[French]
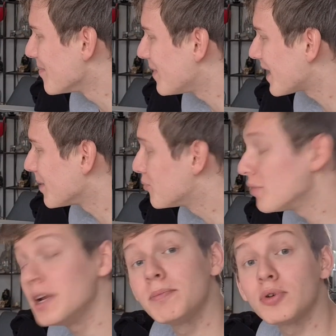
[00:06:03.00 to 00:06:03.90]
par la
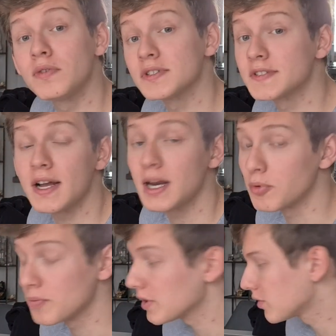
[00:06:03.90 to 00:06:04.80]
poêlée provençale, la
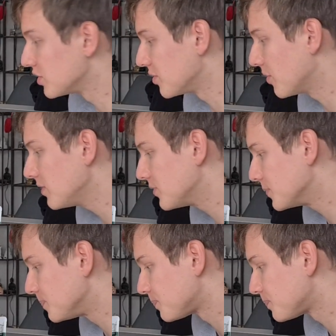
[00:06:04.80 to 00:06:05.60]
première que j'ai faite.